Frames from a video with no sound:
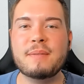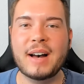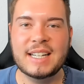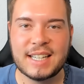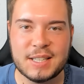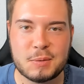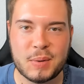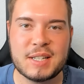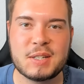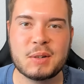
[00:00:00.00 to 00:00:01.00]
zu einem weiteren
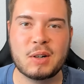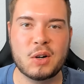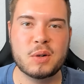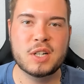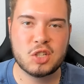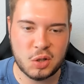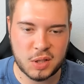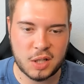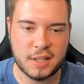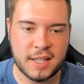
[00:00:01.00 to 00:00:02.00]
Sprint to Glory
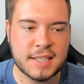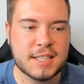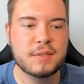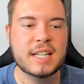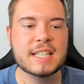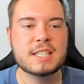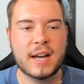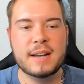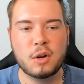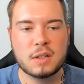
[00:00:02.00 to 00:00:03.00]
Showdown. Ja, es sind wieder
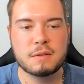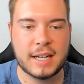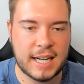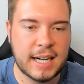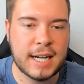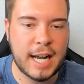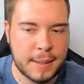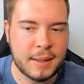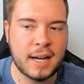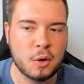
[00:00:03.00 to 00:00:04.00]
zwei Wochen vergangen,
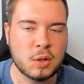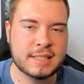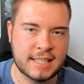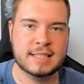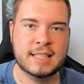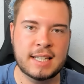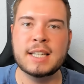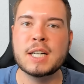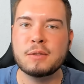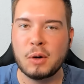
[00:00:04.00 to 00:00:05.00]
aber auch das geht
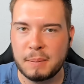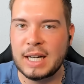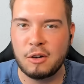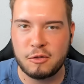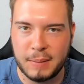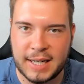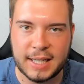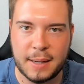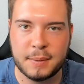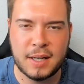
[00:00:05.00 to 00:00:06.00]
irgendwo mit auf meine
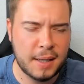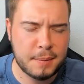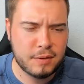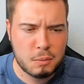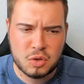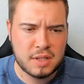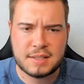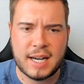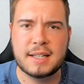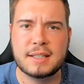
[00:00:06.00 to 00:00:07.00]
Kappe. Aber wir müssen
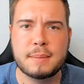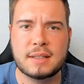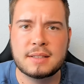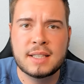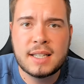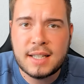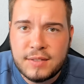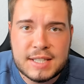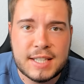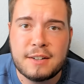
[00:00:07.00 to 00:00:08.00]
das gar nicht thematisieren, denn
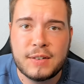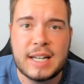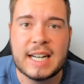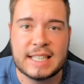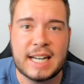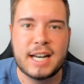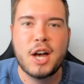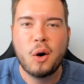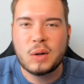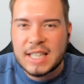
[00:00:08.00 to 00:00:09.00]
wir sind wieder da
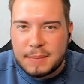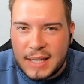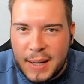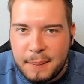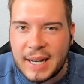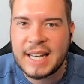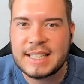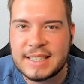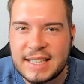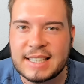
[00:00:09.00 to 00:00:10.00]
und das mit einem
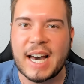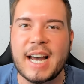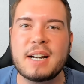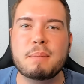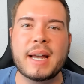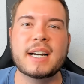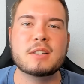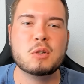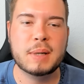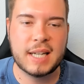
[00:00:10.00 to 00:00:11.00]
richtig geilen Banger
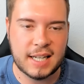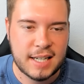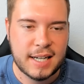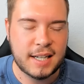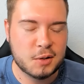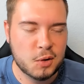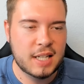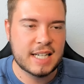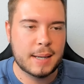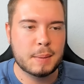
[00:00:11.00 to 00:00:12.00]
zu Beginn.
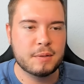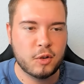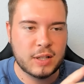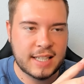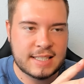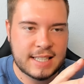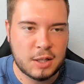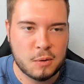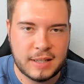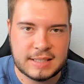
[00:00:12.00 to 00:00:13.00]
Natürlich aber, bevor ich jetzt
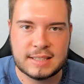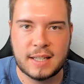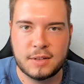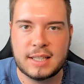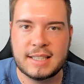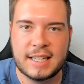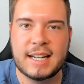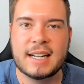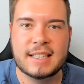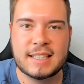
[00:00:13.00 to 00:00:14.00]
sage, um was es dann wirklich
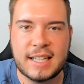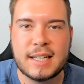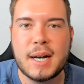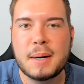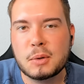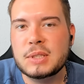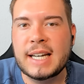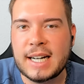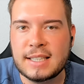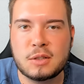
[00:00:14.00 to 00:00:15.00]
inhaltlich geht, muss
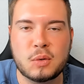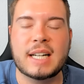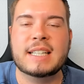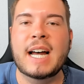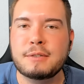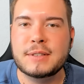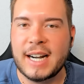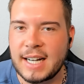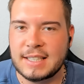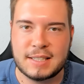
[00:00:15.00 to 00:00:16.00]
der Gast oder darf der
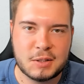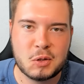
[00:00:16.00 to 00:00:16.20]
Gast